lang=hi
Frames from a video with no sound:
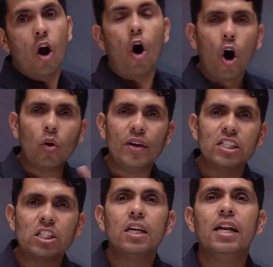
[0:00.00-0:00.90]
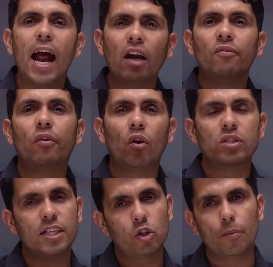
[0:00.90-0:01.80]
on which net force
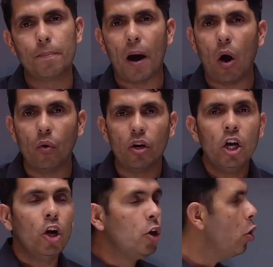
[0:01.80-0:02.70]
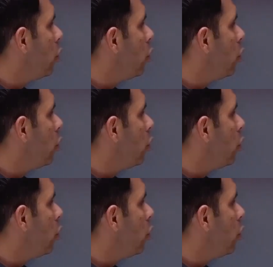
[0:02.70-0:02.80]
is to be found due